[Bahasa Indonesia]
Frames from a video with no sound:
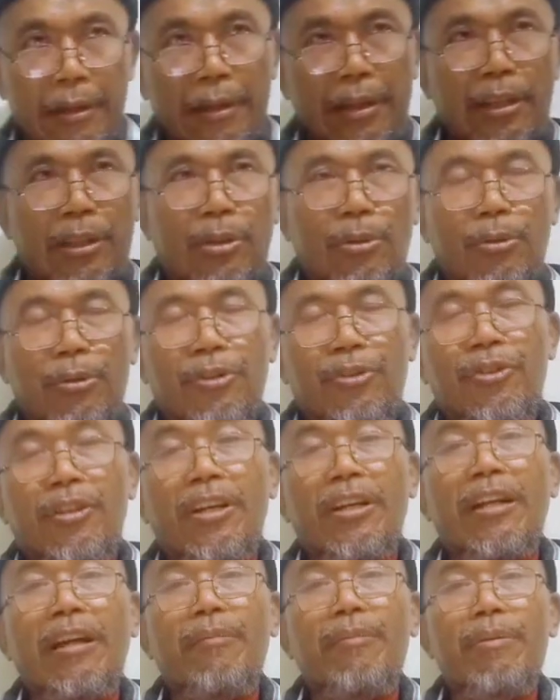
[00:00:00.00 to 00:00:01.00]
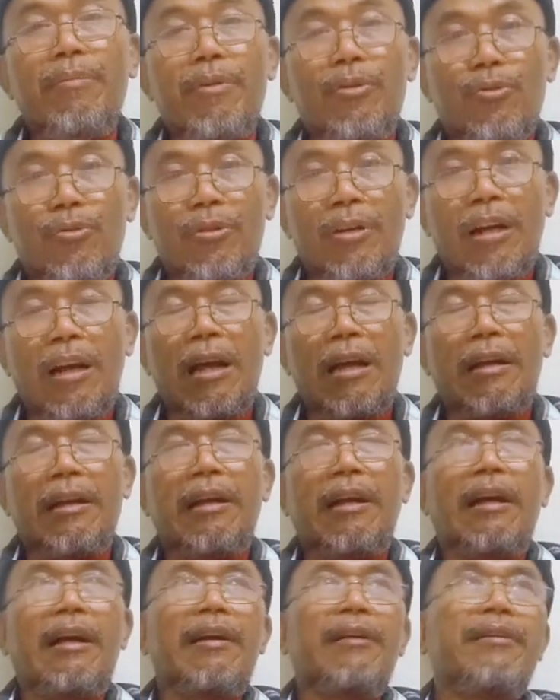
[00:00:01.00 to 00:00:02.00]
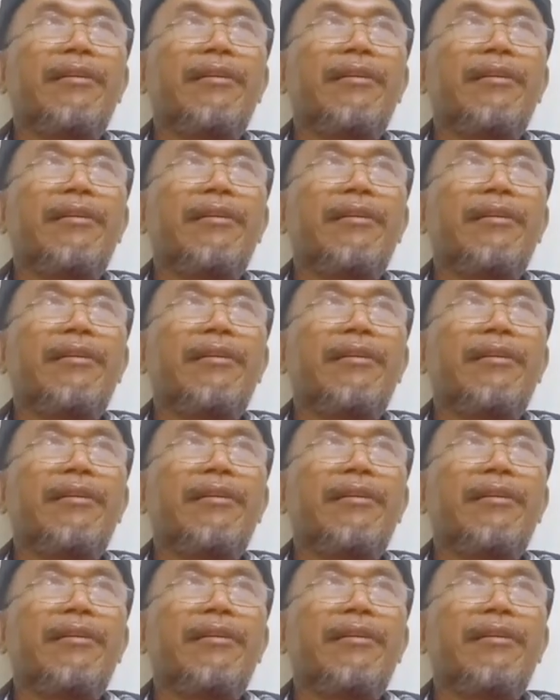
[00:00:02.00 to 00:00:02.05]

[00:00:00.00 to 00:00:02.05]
Itu istri Nabi masuk neraka.